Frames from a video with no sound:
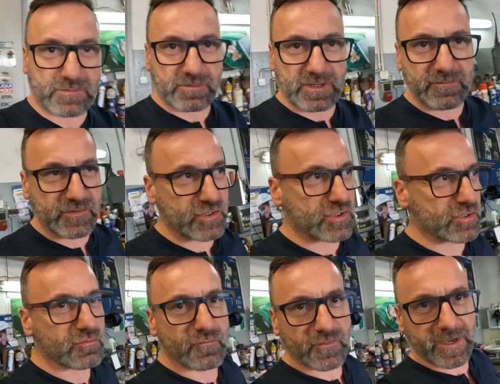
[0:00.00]
tutaj
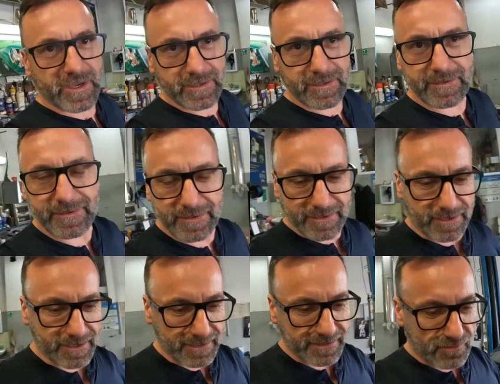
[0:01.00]
wyścigówkę,
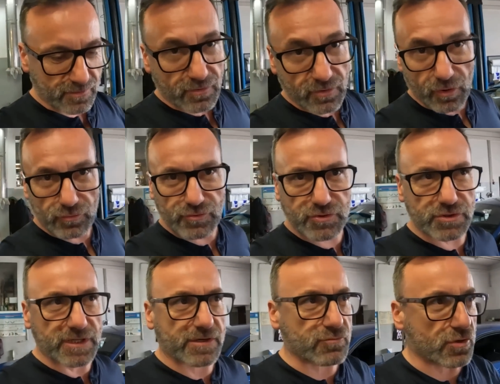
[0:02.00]
ale to
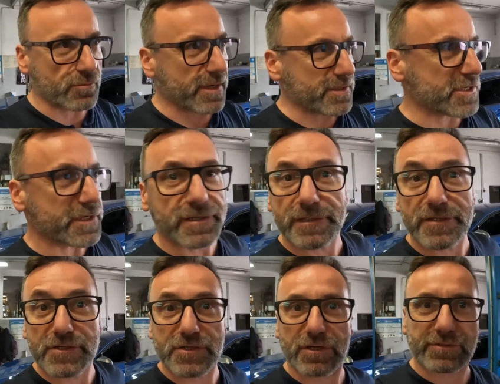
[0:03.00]
odcinek już
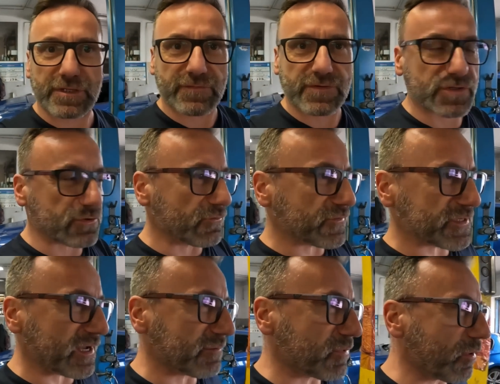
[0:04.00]
obejrzyliście o tej
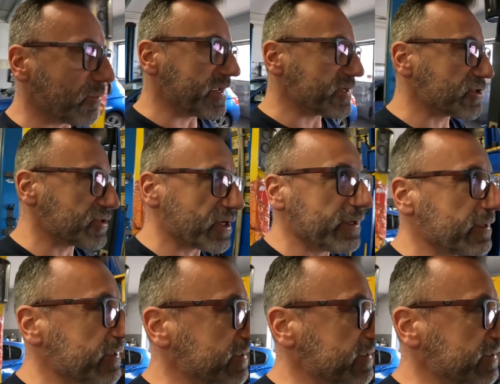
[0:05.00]
wyścigówce albo obejrzycie.